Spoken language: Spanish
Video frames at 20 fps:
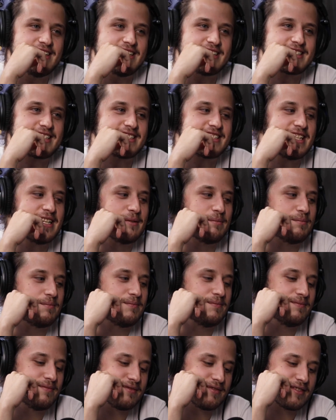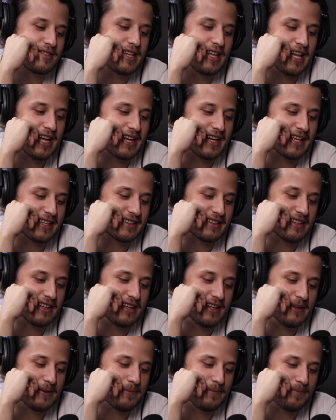Es que sí, la
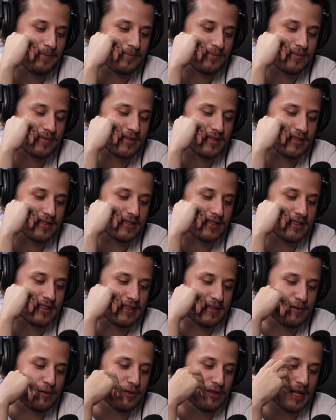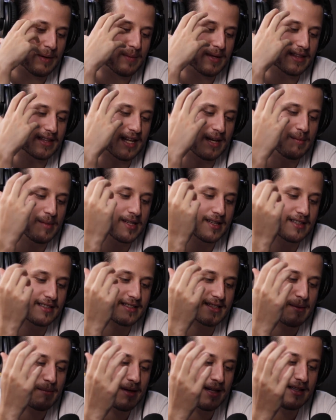neta fundamentalmente
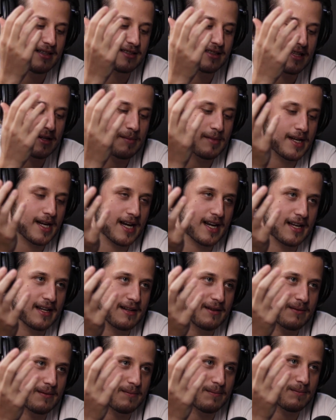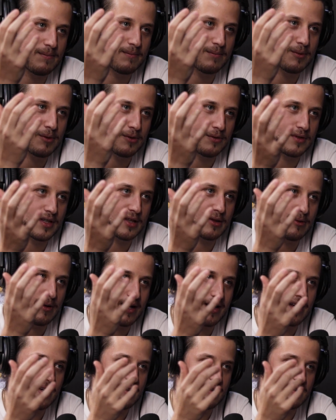está mal discriminar a alguien por un
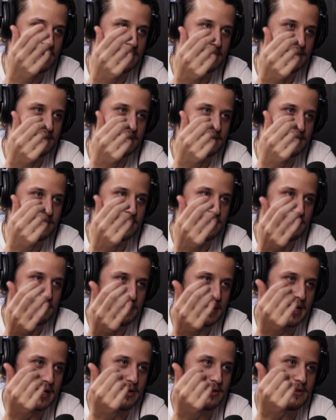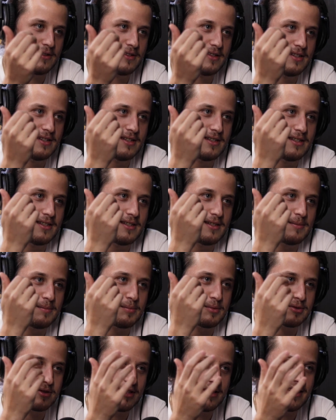tatuaje. Totalmente. Pero,
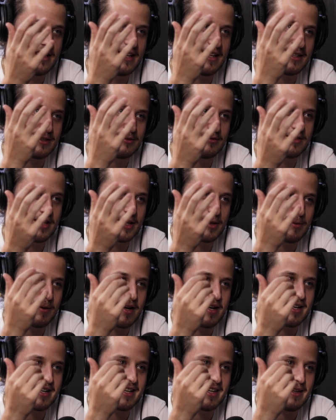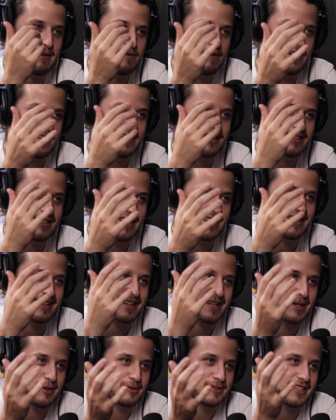pues si tienes un tatuaje que defiende
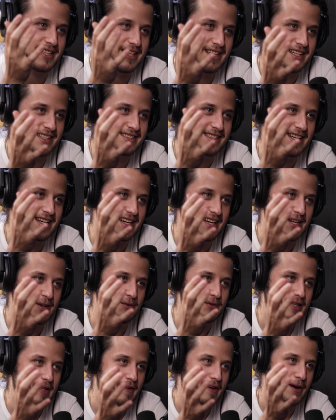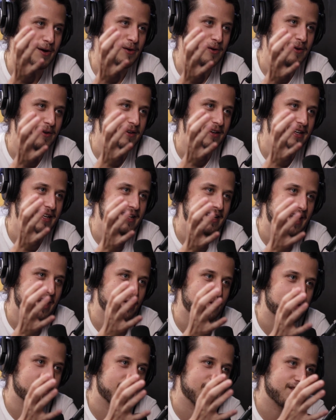cierta causa y quieres agarrar un trabajo en
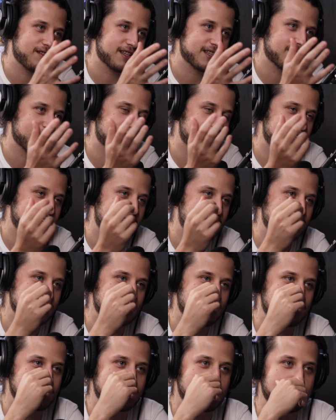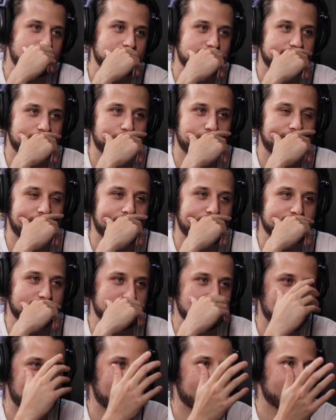algo que defiende la otra causa, pues también está muy... O
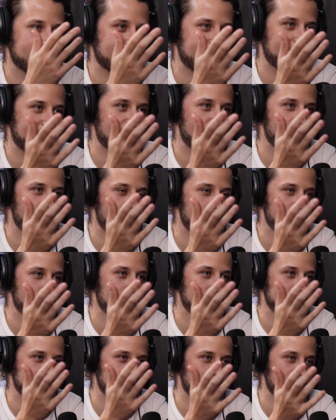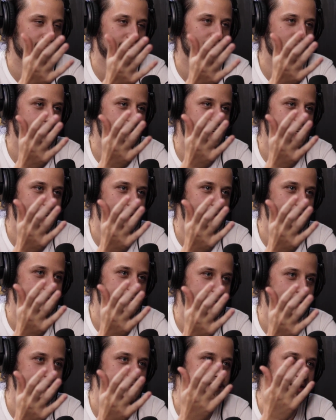sea, imagínate que llega un güey y me dice, oye, quiero trabajar
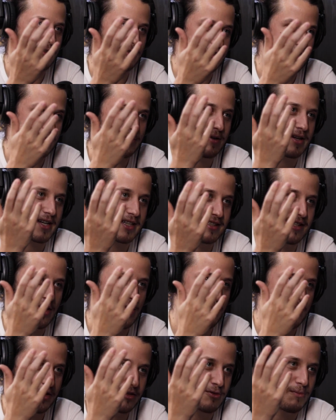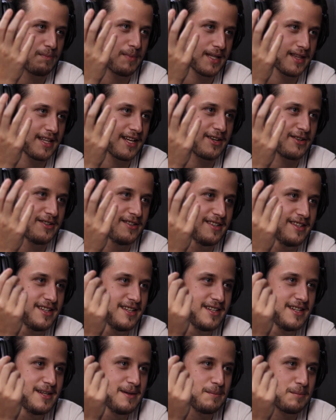contigo y tiene un tatuaje que dice robarte es un pendejo.
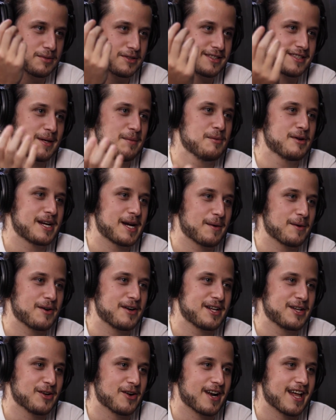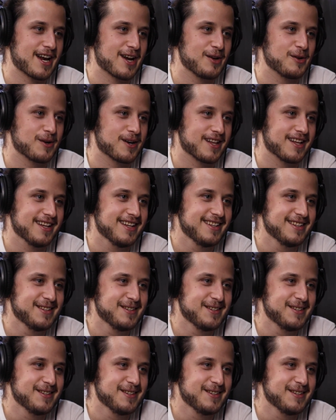Pues está muy cabrón ignorarlo, ¿verdad?